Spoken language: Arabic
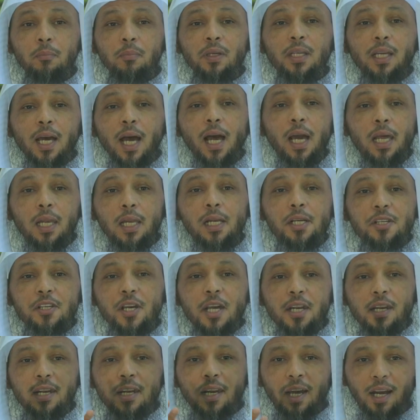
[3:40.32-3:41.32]
من اهل
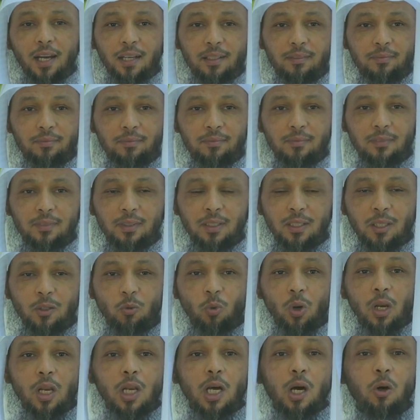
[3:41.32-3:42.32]
الجنه
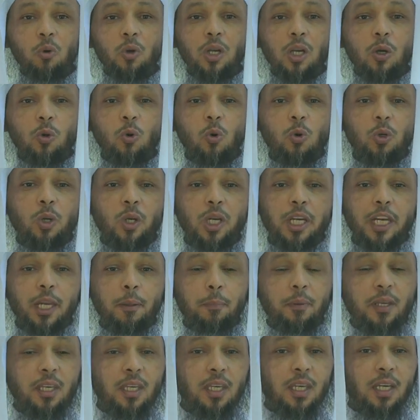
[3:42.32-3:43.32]
والله يقول
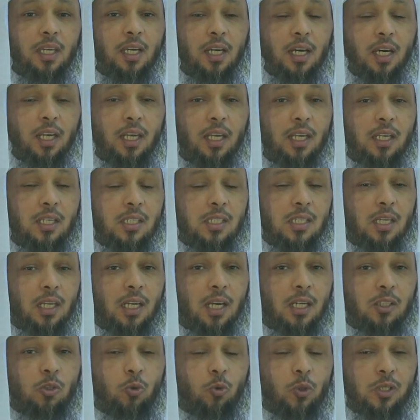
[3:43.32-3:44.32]
لنبيه عليه
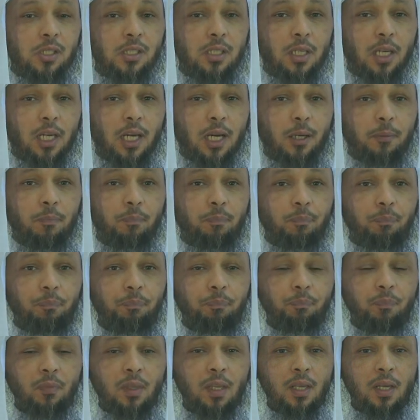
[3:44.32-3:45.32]
الصلاه والسلام
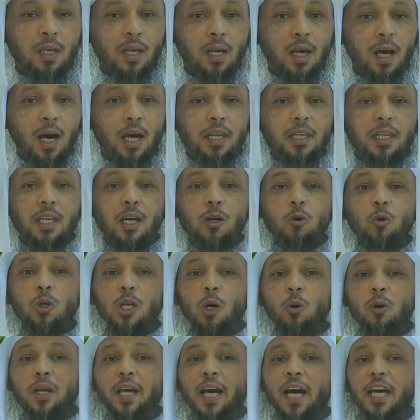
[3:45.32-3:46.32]

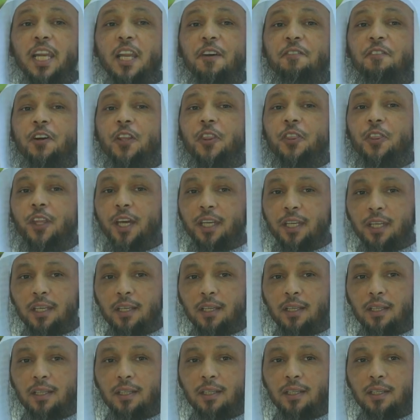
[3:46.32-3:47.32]
انه لو كان فظا
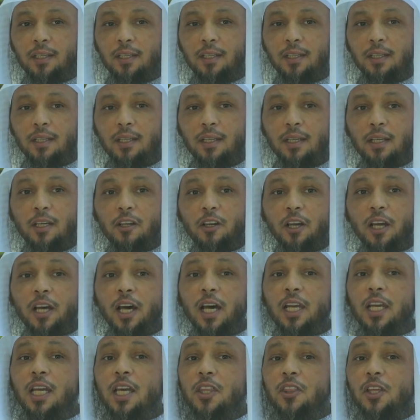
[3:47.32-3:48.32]

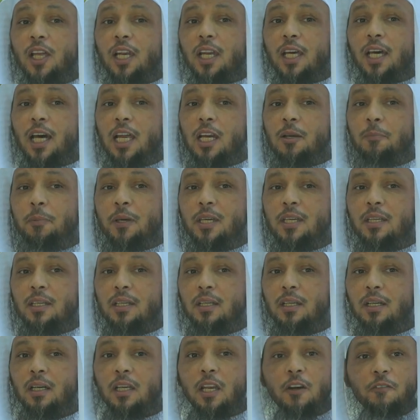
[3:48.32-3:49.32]
غليظ القلب
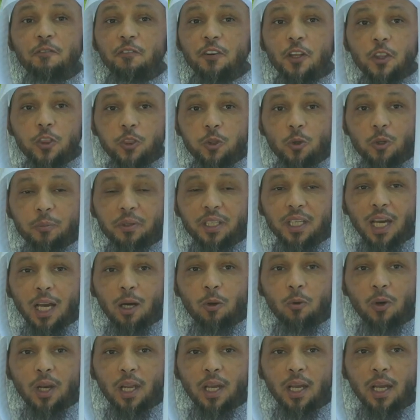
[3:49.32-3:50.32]
لانفضوا من
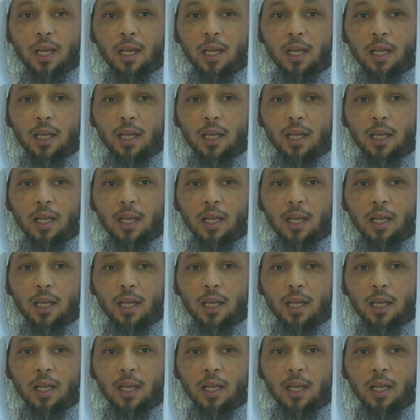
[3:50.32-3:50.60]
حوله